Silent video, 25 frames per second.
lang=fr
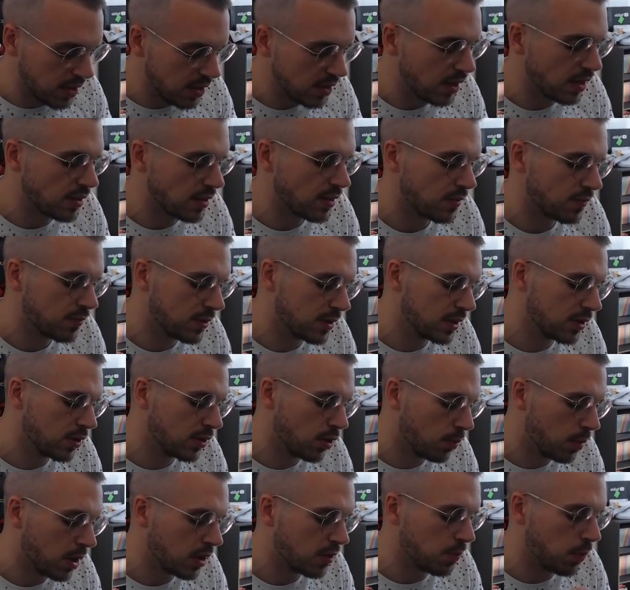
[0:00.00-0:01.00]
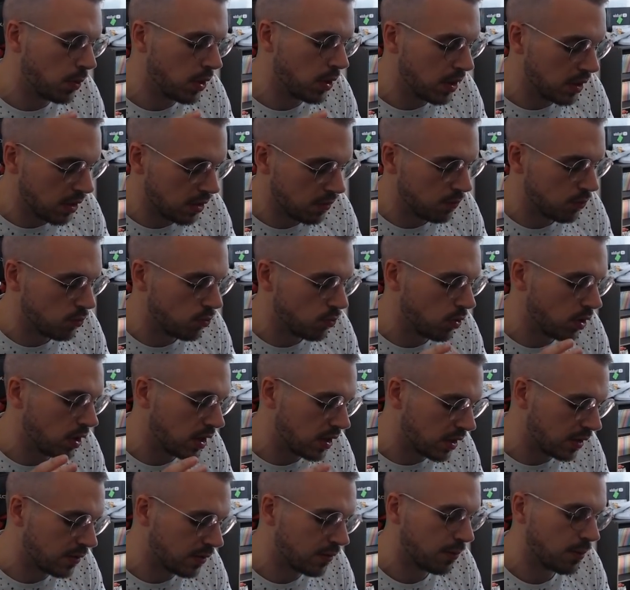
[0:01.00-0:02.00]
et d'attaque physique de base pour les classes futures et
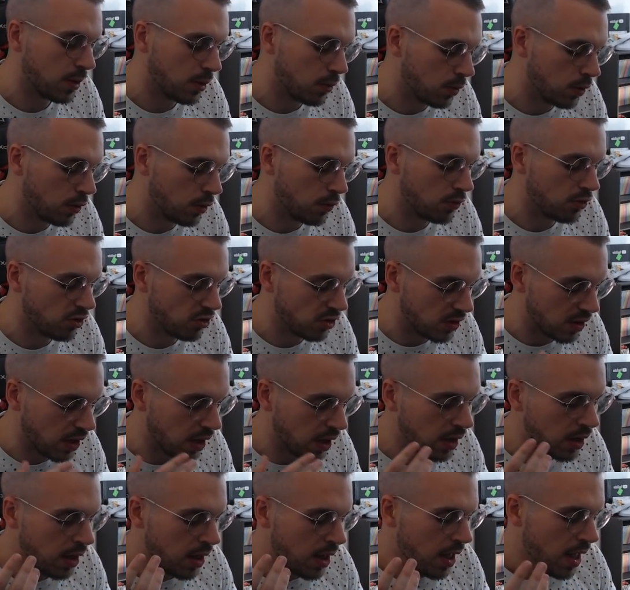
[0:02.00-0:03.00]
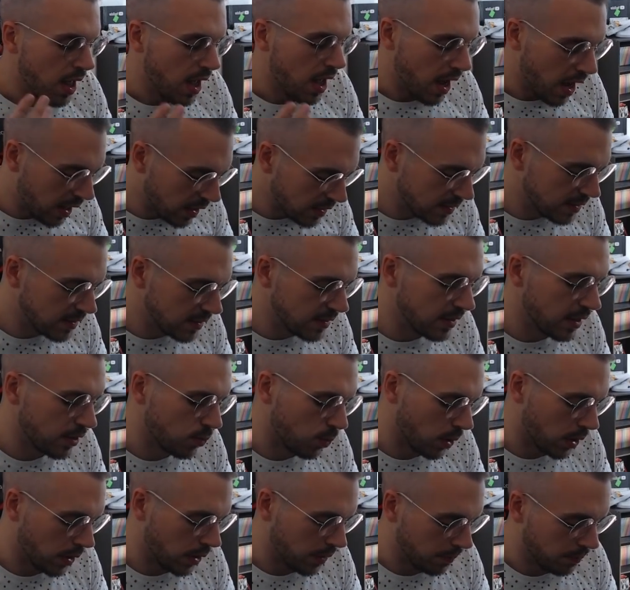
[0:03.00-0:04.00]
les classes famille de Vegeta à 6
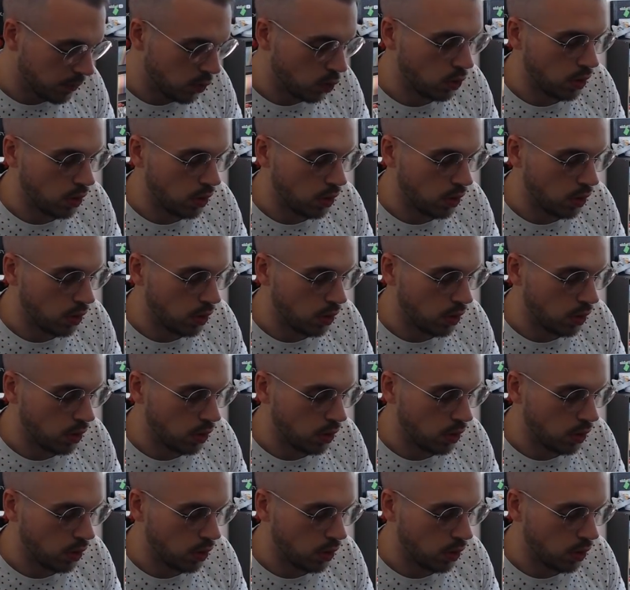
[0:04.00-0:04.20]
étoiles.